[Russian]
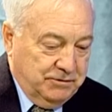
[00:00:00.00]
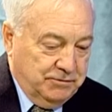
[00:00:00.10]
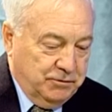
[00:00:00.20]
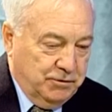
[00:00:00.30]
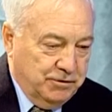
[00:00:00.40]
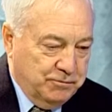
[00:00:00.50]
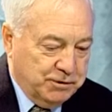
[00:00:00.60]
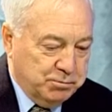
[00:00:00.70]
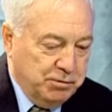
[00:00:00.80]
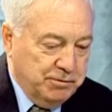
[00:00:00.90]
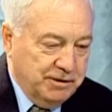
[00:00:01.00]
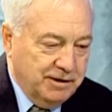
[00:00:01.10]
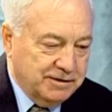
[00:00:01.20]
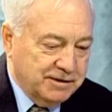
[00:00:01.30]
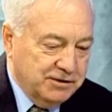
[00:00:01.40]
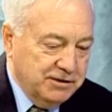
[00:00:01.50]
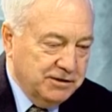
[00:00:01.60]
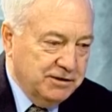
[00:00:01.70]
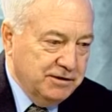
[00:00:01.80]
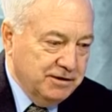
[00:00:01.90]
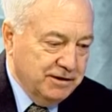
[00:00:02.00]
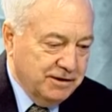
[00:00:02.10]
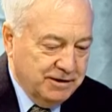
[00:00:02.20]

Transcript: Ну, воспоминаются те дни,